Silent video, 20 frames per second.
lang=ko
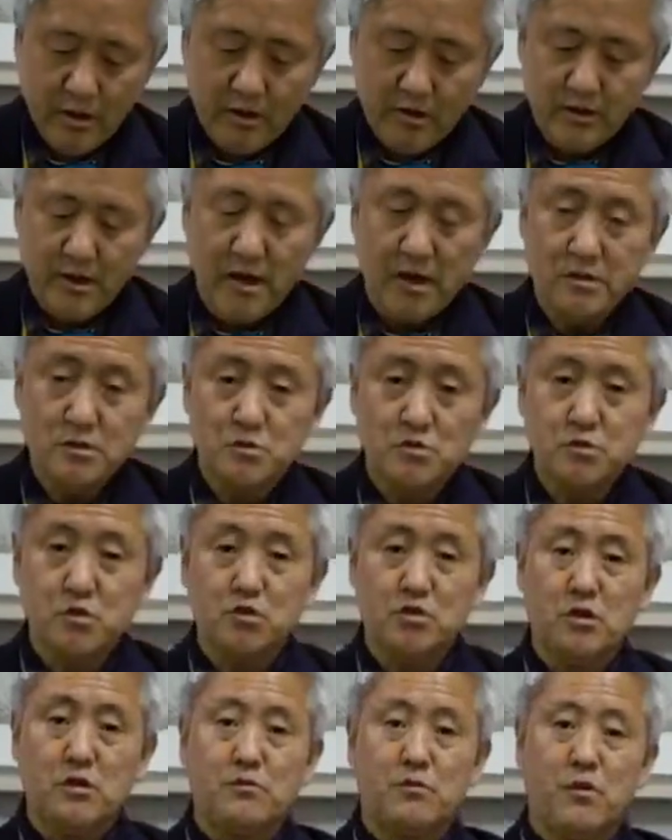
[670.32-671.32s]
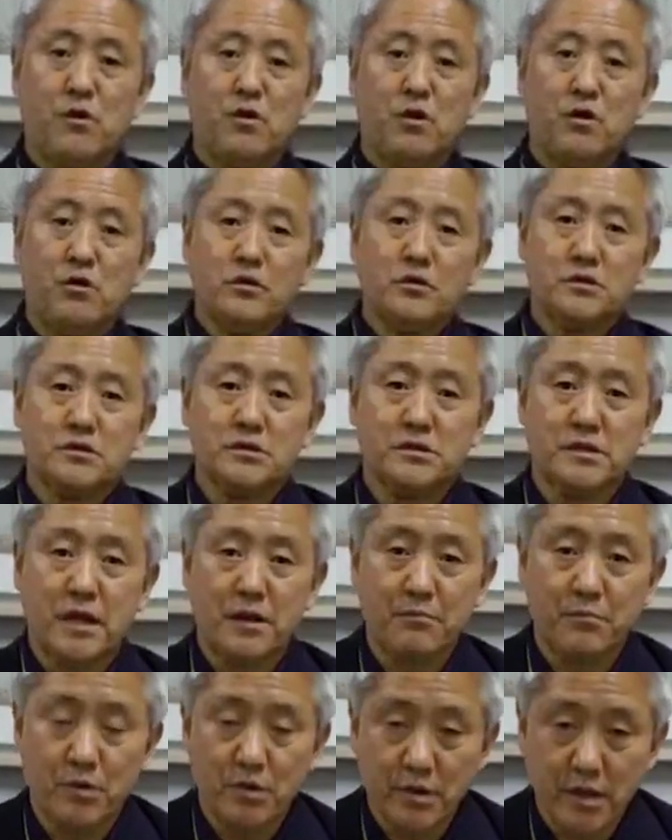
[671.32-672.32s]
네, 조선일보
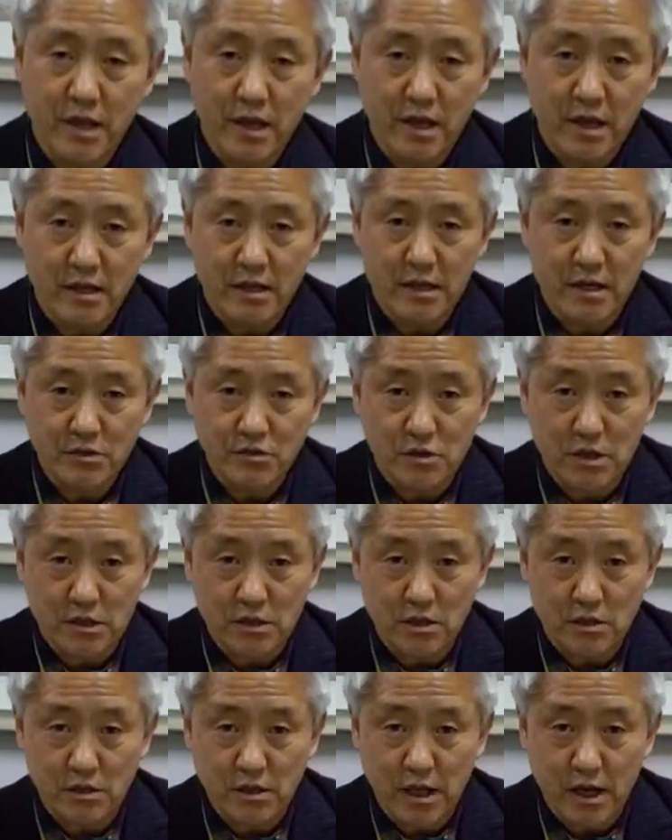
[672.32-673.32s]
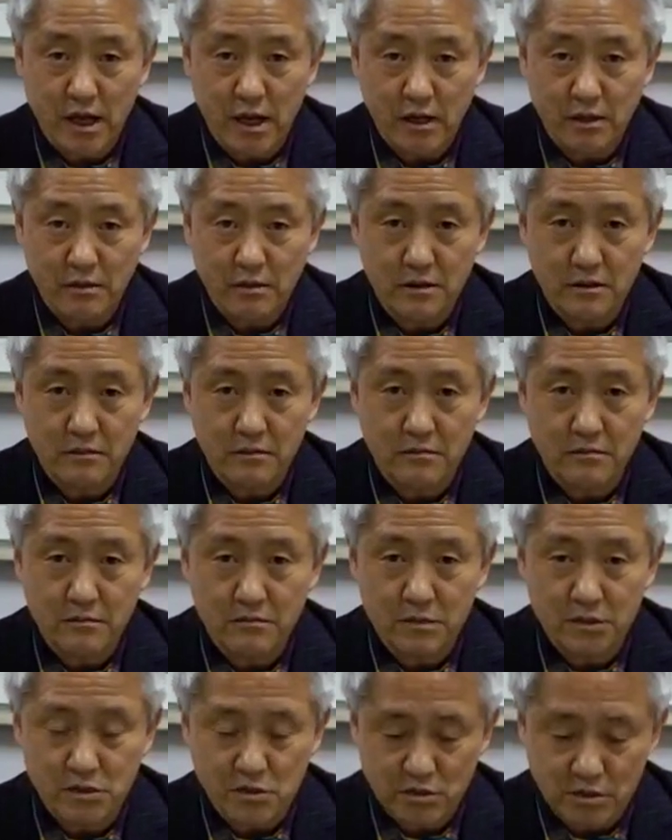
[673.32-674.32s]
지난번에 예술의 전당
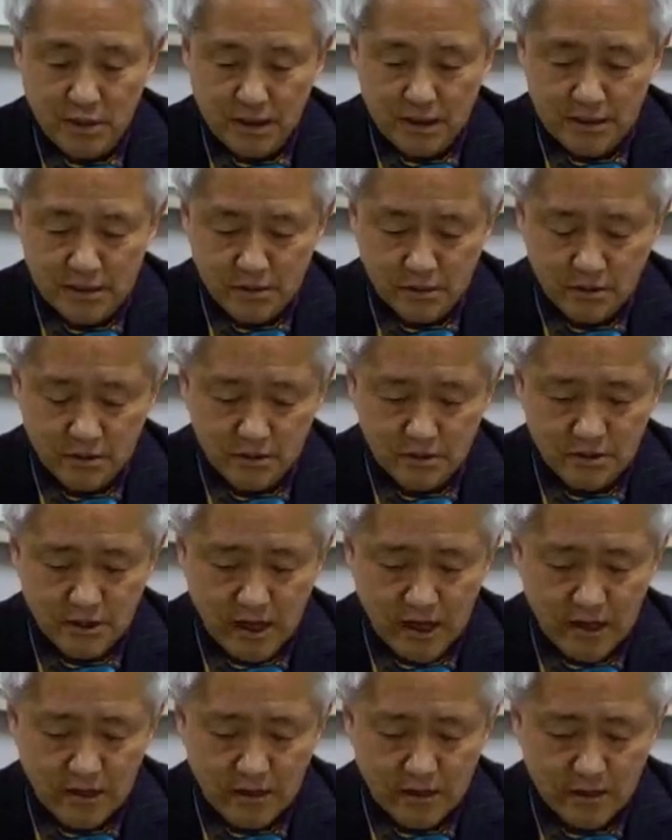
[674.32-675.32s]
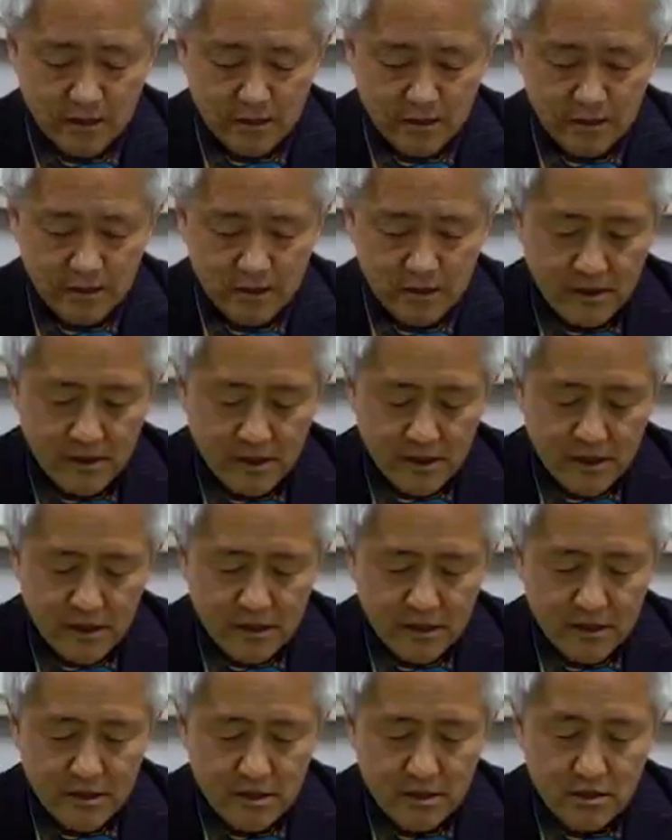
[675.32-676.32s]
미술관에서 끝난
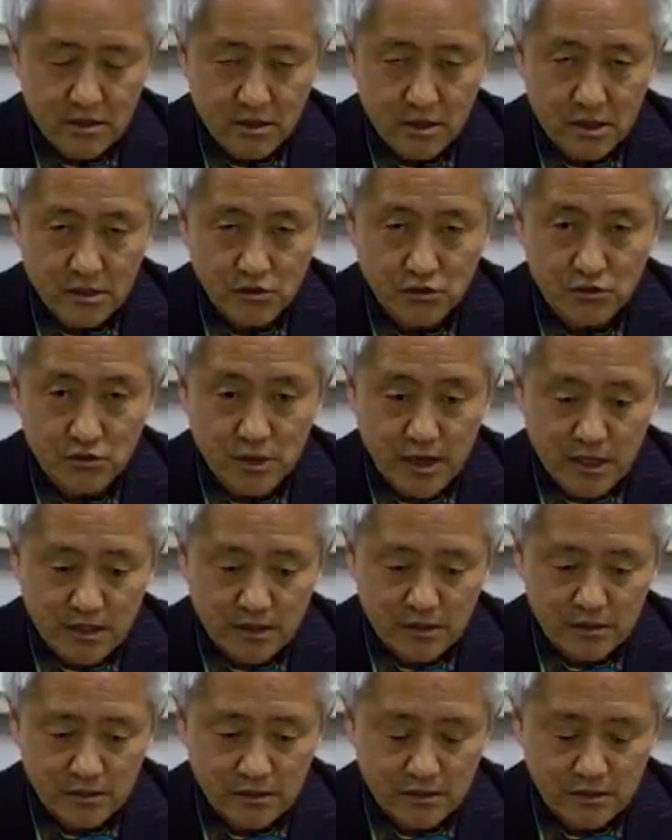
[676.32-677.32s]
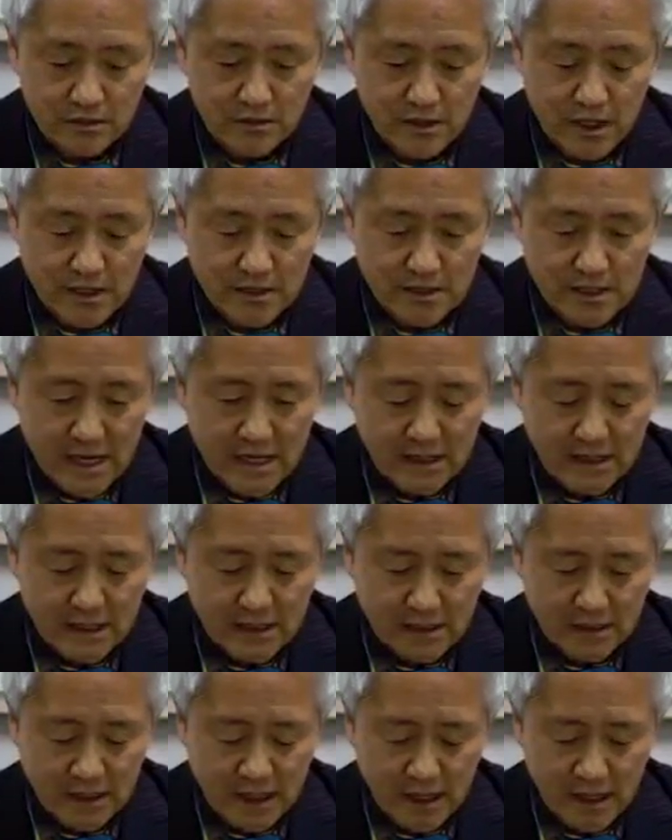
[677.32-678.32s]
기억의 순간은 끝나지
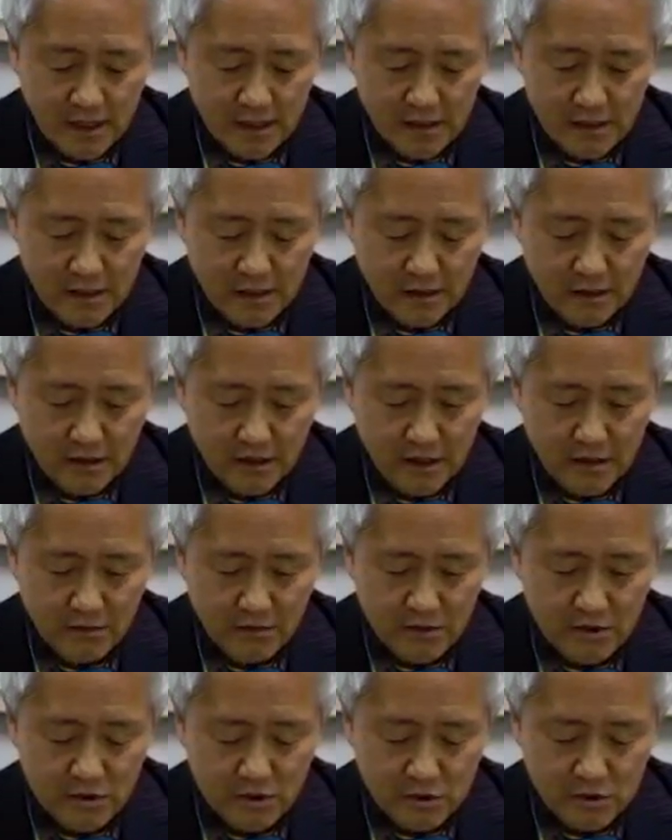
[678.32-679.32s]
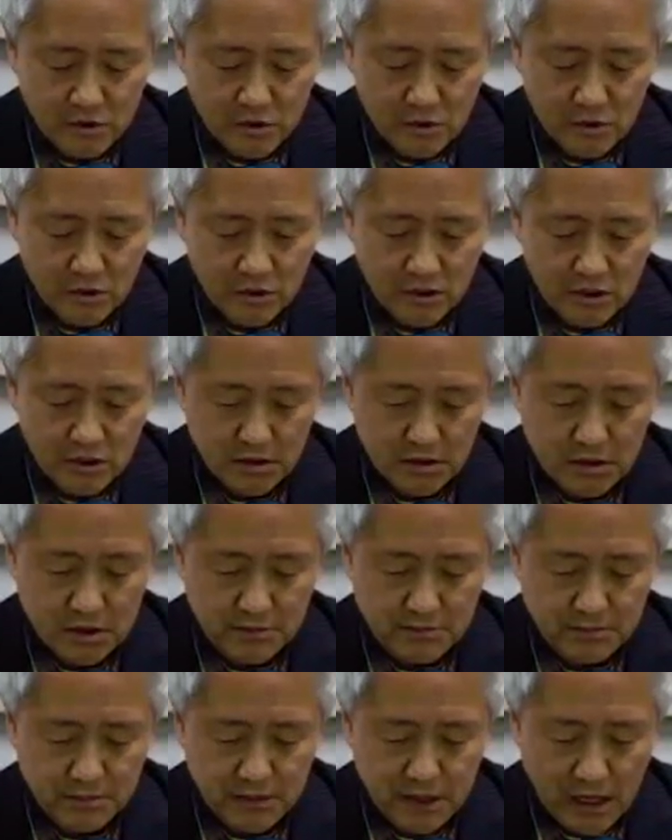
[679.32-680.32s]
않았다. TV조선
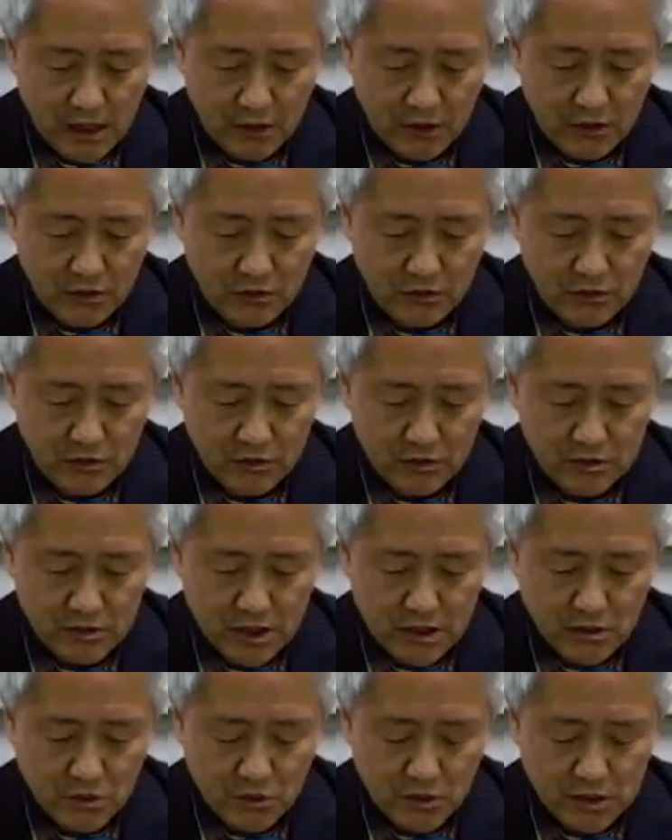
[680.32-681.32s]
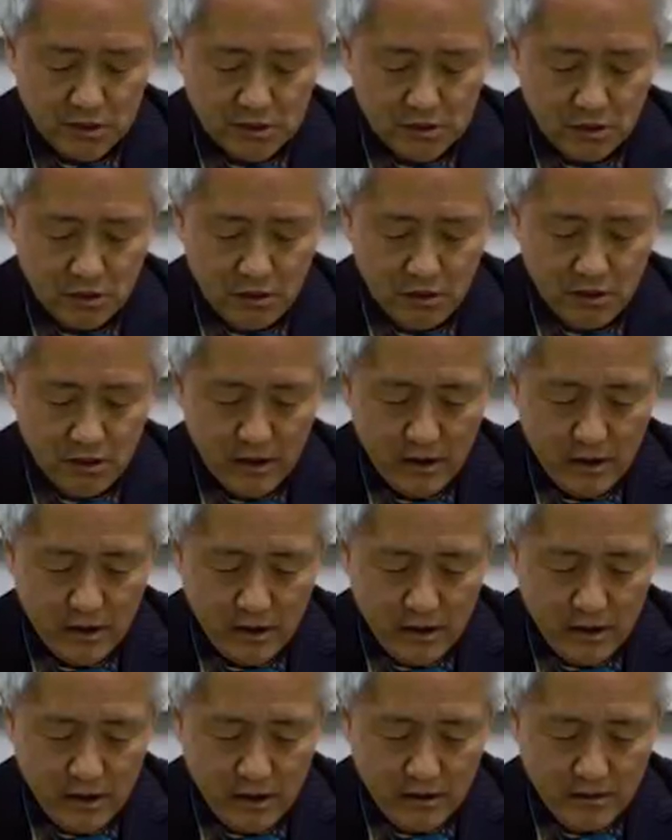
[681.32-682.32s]
특집 다큐 세종에서
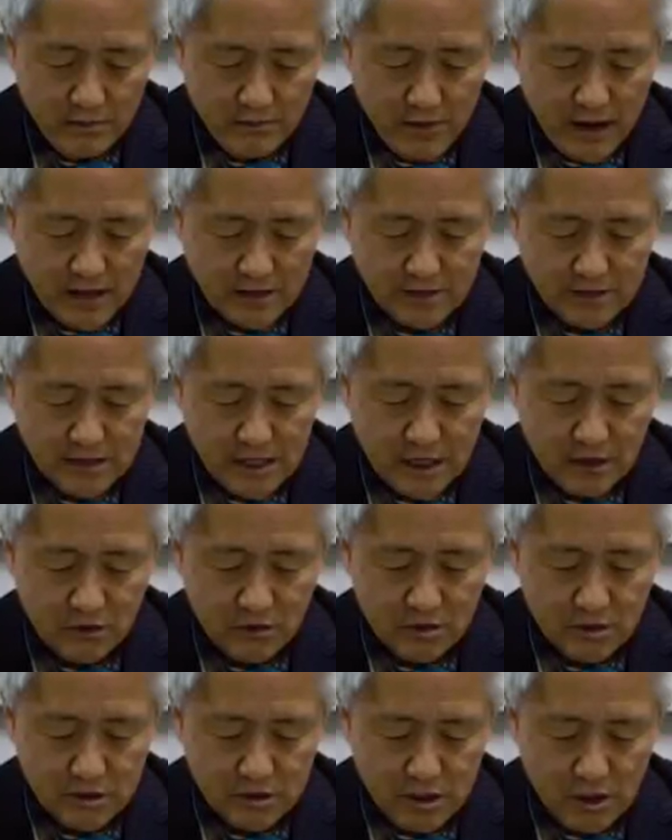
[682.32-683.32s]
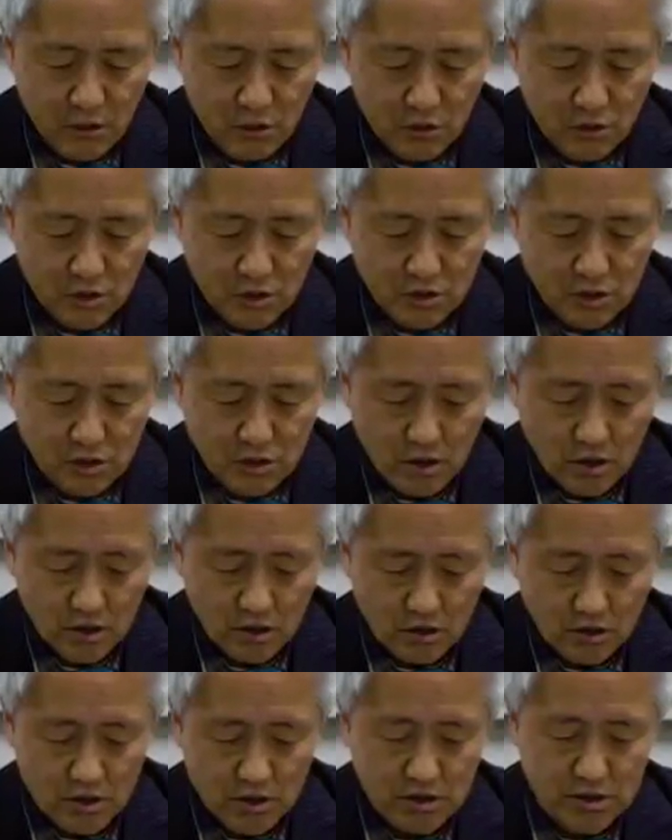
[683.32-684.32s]
박상원 진행 오늘 저녁
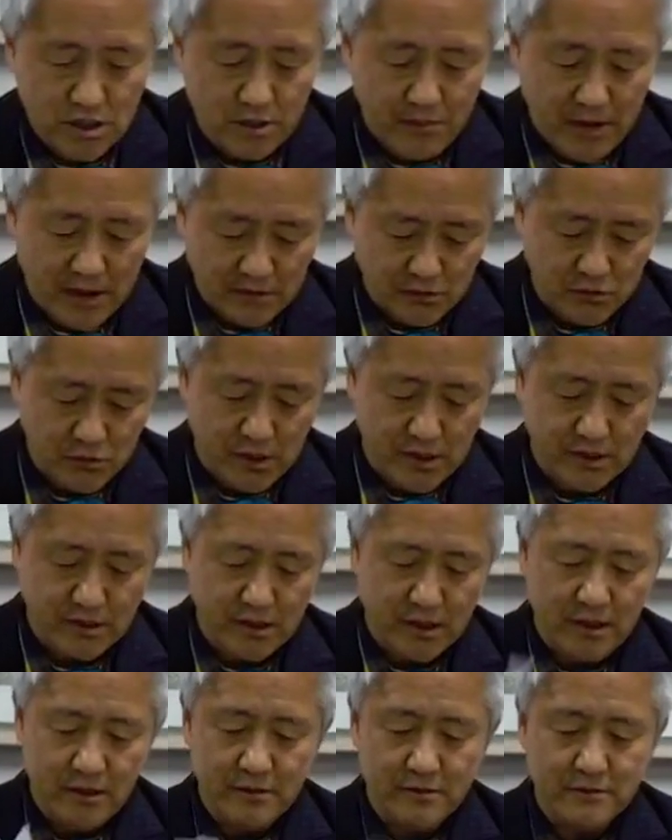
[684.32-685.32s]
8시에 방송한다.